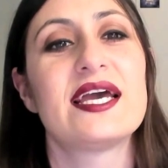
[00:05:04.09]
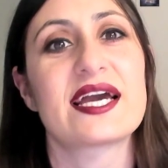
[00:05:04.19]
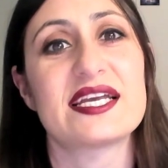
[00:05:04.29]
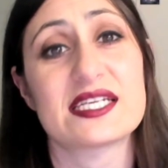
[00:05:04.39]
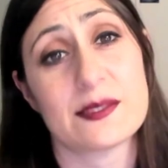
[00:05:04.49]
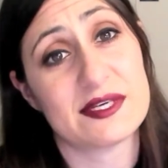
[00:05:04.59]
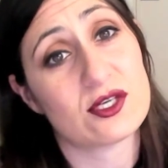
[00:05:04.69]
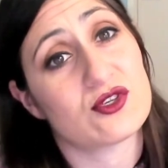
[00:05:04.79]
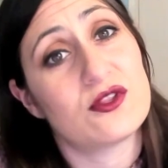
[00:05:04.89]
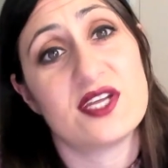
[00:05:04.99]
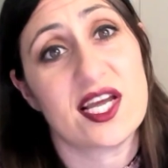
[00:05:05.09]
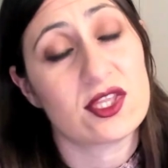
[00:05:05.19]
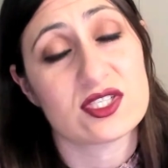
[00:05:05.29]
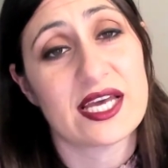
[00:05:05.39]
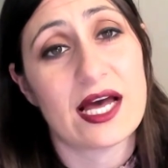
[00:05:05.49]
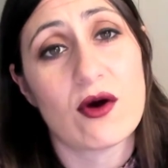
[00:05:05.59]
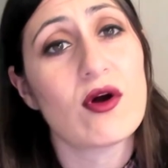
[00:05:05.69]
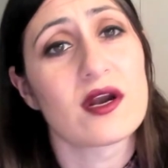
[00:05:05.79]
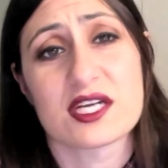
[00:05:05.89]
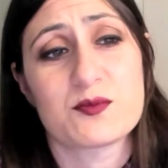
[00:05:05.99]
Que ya sabéis que son directos que
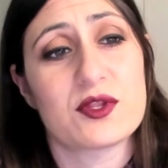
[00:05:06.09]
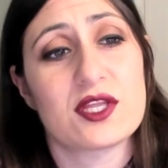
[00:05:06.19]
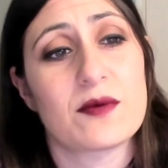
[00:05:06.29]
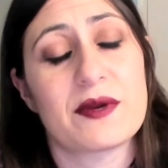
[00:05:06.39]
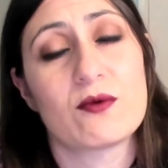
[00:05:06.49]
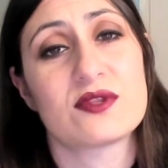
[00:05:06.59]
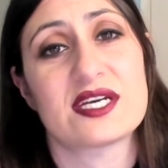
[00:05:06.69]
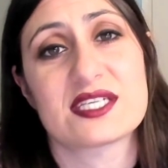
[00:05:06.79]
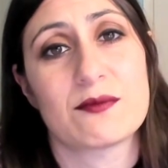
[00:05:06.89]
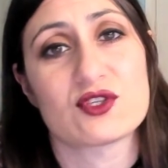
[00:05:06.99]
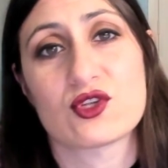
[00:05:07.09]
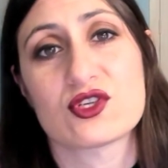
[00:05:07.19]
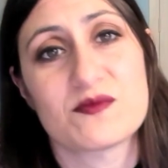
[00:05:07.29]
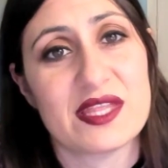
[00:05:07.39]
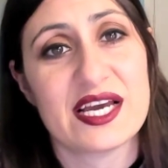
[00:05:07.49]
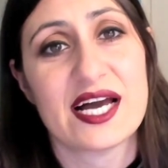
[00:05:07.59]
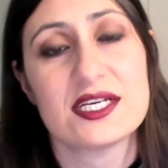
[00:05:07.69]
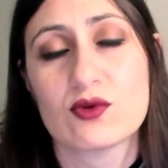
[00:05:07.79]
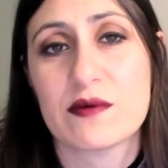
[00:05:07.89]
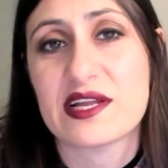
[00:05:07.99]
hago respondiendo preguntas que vosotros me
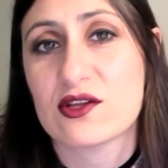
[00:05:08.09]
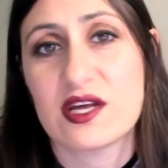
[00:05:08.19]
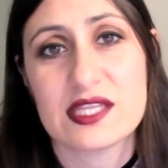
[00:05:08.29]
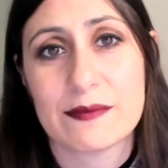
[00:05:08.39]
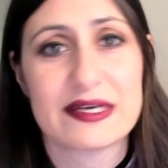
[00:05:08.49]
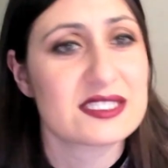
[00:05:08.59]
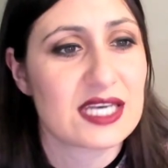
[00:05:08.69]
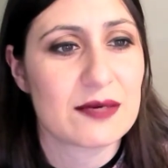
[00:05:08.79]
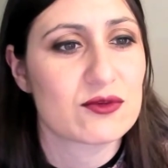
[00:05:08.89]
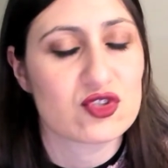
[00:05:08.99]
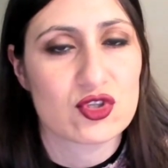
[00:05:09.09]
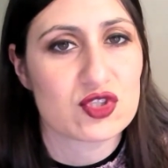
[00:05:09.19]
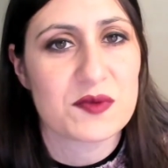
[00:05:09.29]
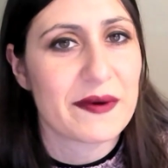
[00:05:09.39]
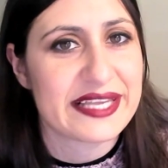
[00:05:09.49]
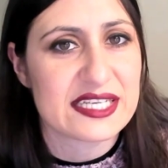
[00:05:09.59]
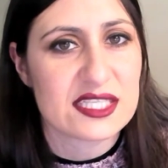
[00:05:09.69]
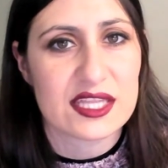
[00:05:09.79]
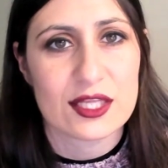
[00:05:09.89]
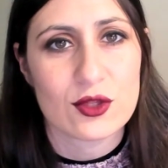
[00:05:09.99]
digáis o hablando de temas que vosotros me vayáis
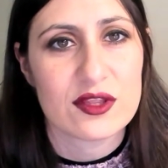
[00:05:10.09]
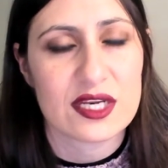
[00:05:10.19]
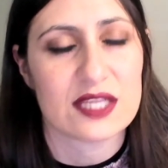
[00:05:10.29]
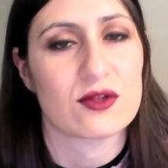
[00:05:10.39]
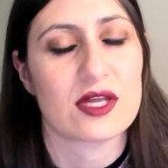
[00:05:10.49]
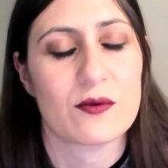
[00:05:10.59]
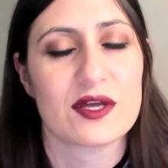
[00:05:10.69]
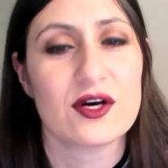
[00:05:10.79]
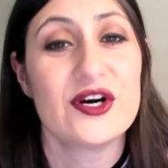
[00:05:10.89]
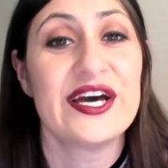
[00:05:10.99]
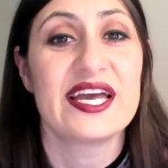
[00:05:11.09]
diciendo en directo, ¿de acuerdo?